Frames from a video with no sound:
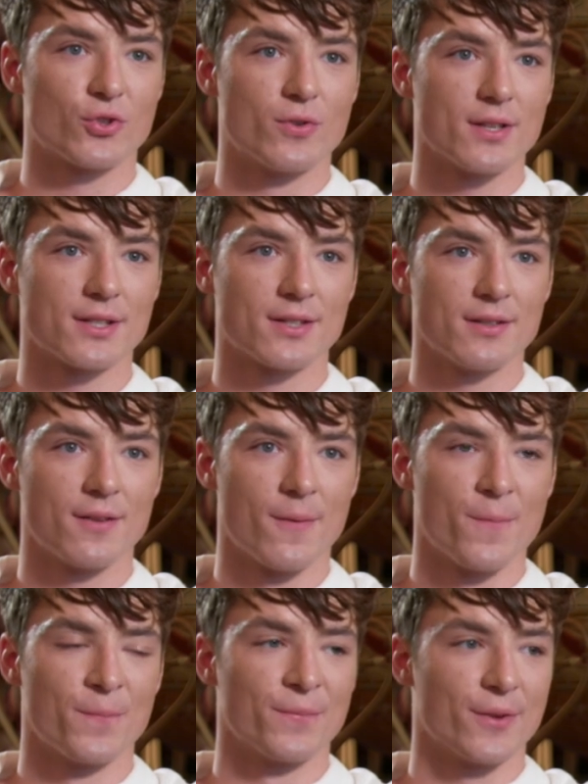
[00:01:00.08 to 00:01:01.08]
stürzen.
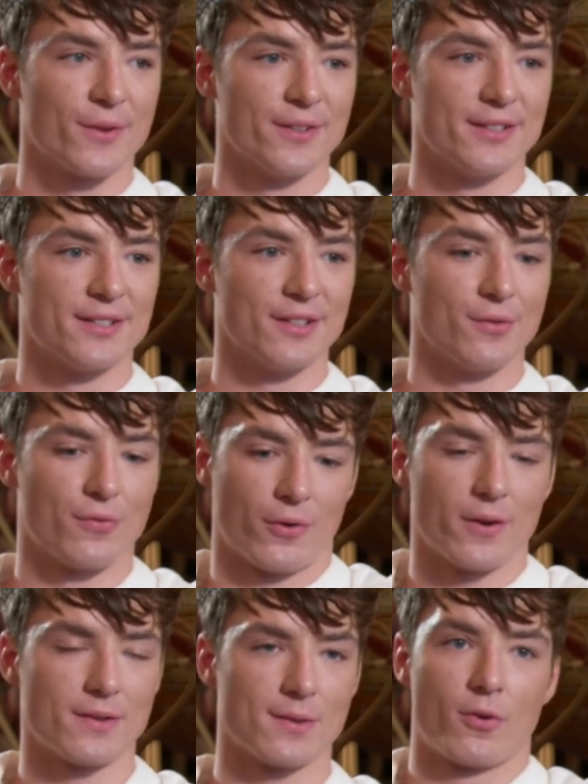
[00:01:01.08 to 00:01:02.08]
Und äh, wir
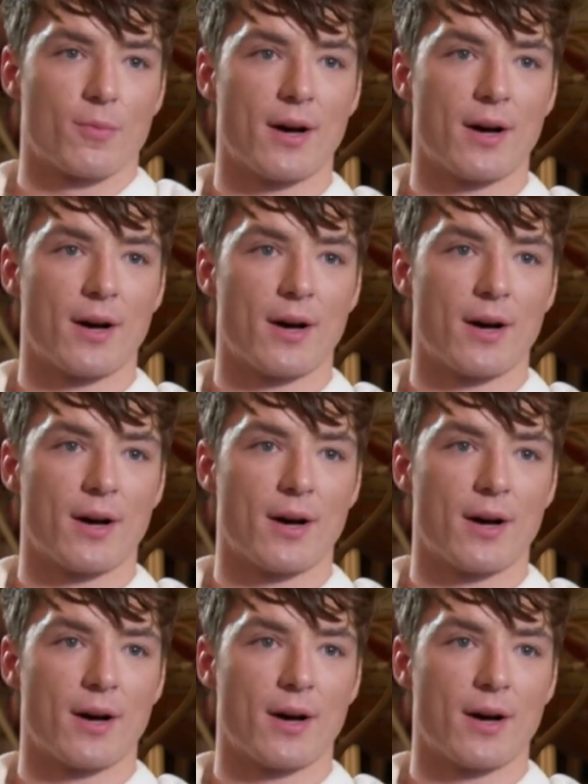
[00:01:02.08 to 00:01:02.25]
freuen uns einfach